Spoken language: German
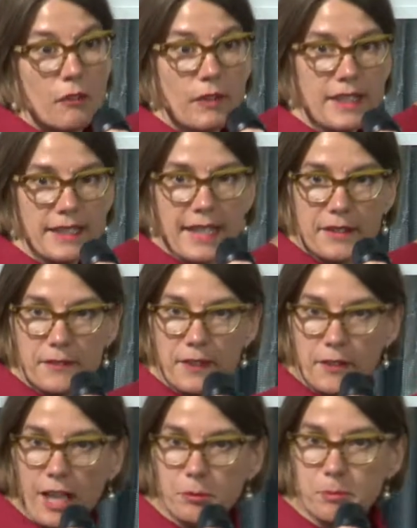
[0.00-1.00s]
Wenn
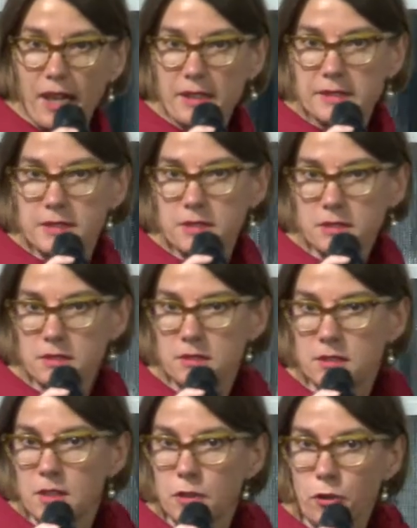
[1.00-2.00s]
etwas anbrannte,
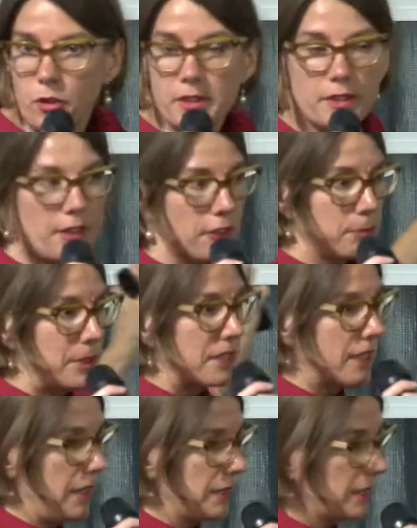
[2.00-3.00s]
sollte das
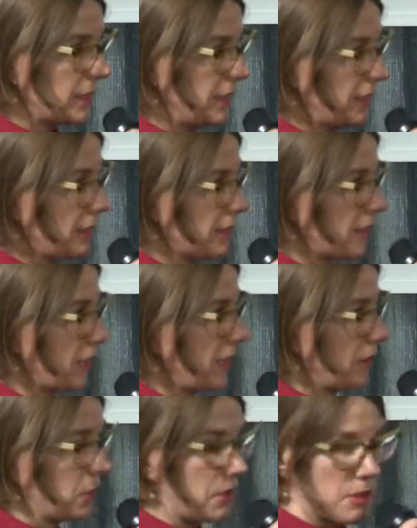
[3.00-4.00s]
bitte keiner riechen,
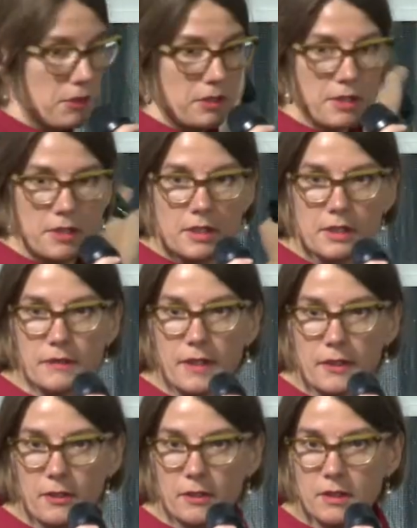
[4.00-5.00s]
sehen oder sonst
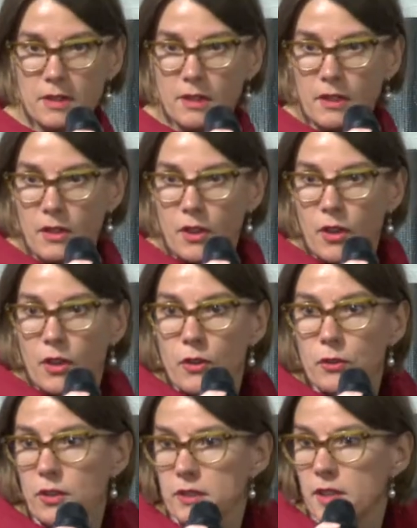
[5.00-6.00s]
irgendwas
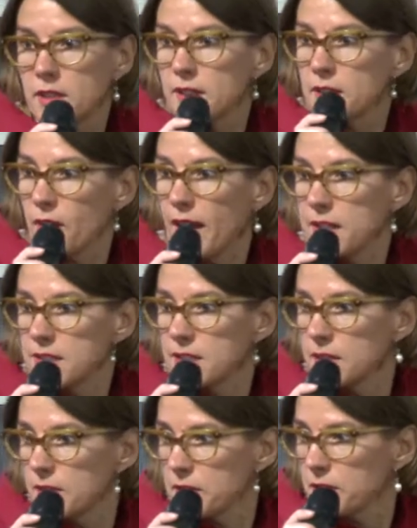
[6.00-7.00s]
sondern das
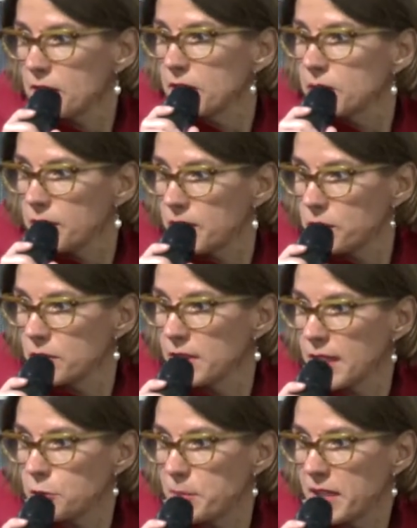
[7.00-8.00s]
Einzige, was, was von
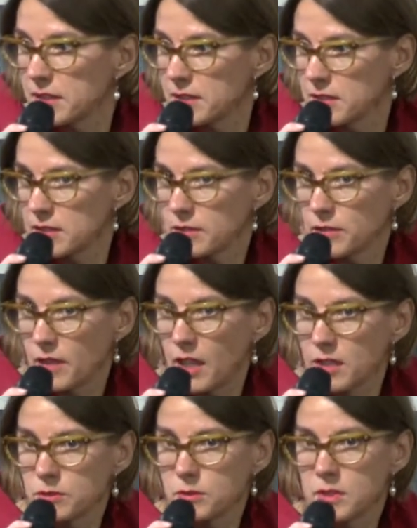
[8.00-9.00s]
der Expertin
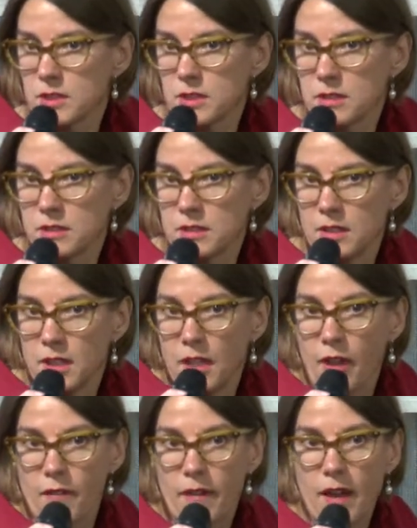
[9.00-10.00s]
verlangt wurde,
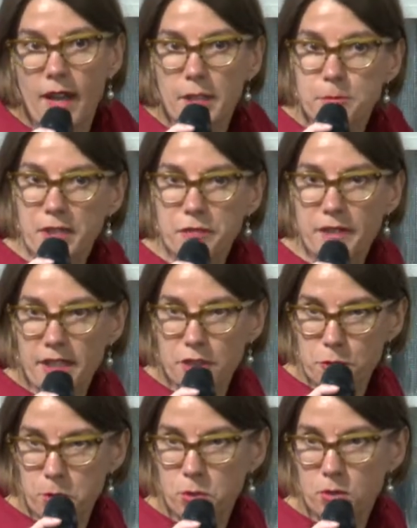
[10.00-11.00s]
war ein
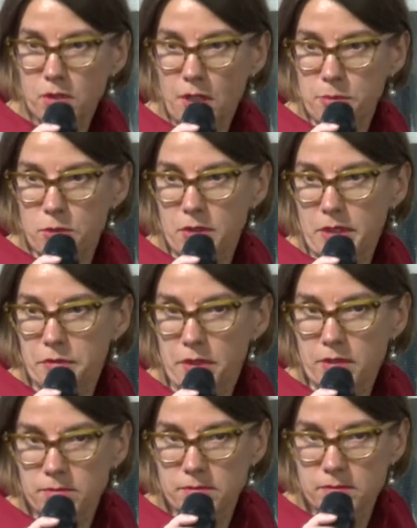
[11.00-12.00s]
perfektes Produkt
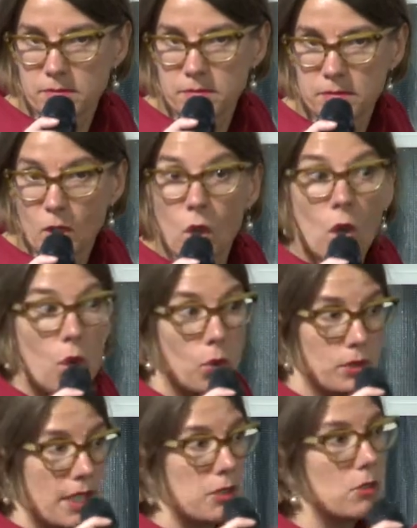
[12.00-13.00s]
abzuliefern.
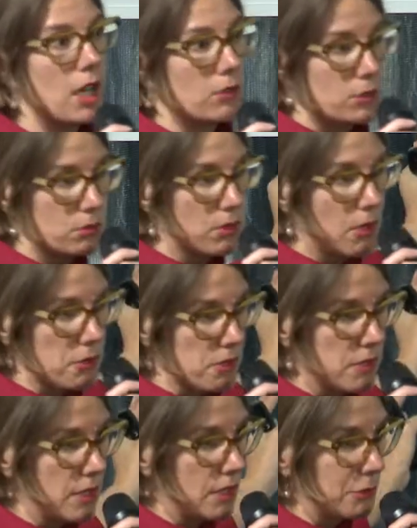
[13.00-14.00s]
Und dazu auch noch gut
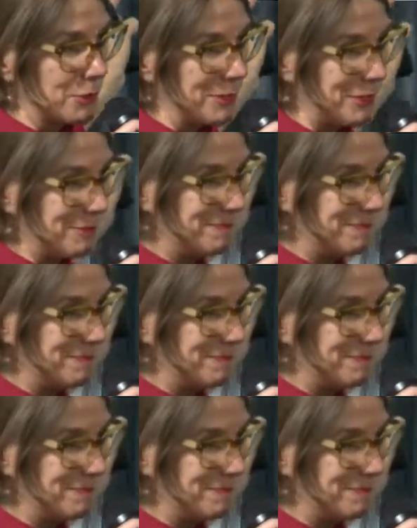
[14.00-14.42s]
auszusehen natürlich.